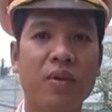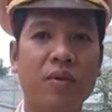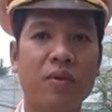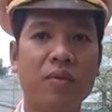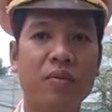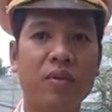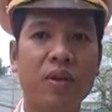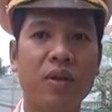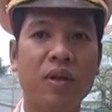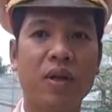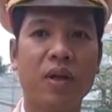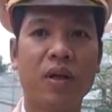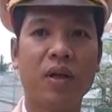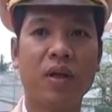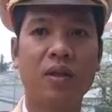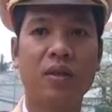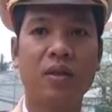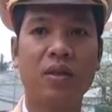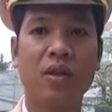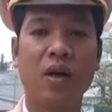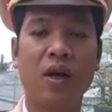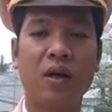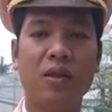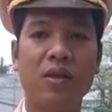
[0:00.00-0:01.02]
cũng như là
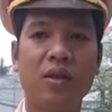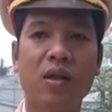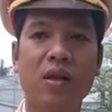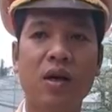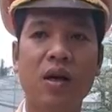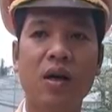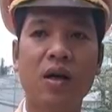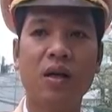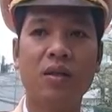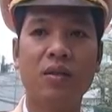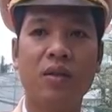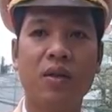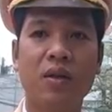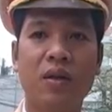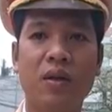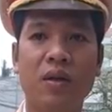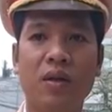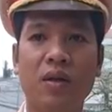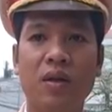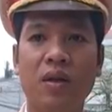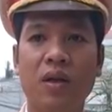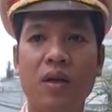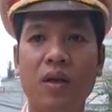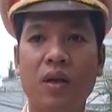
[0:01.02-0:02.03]
sửa chữa rồi
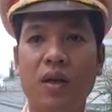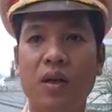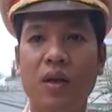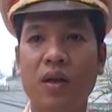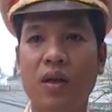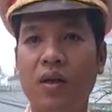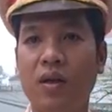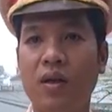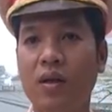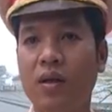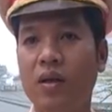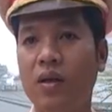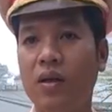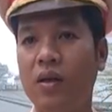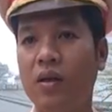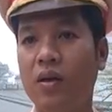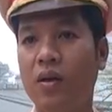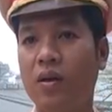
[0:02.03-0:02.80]
ờ,